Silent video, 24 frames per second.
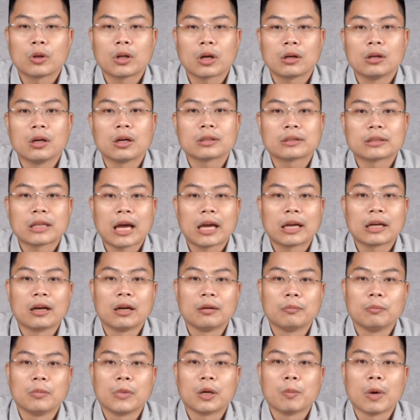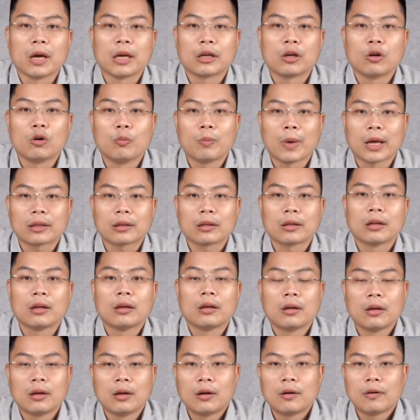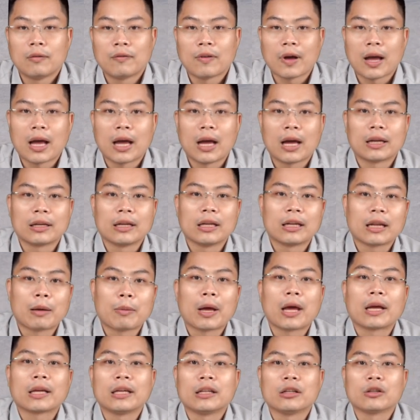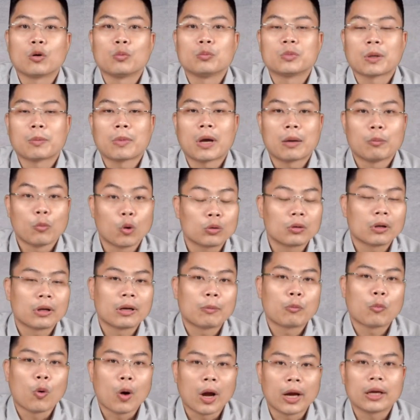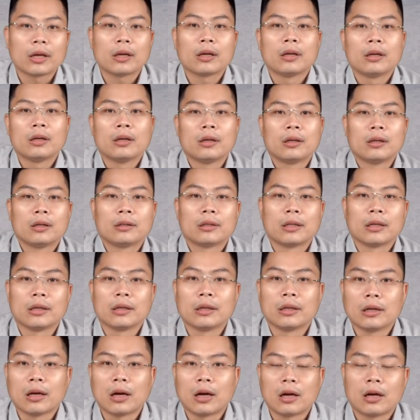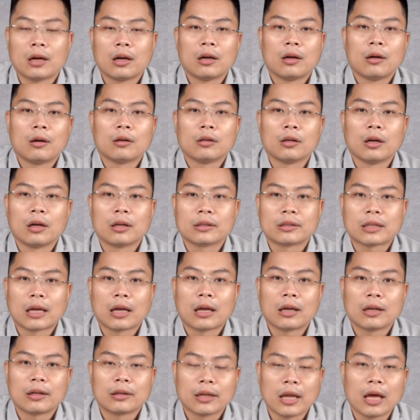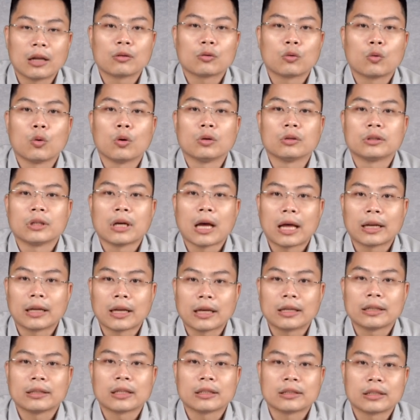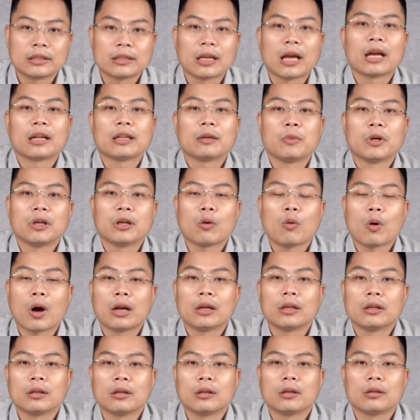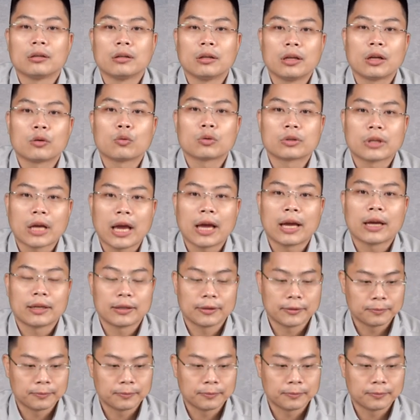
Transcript: tuyến năng lượng dài gần 17 km và đến năm 2021 là năm ngoái thì à, à, xạ điện của dự án này sản sinh ra thì mới được hòa lên tới điện quốc gia.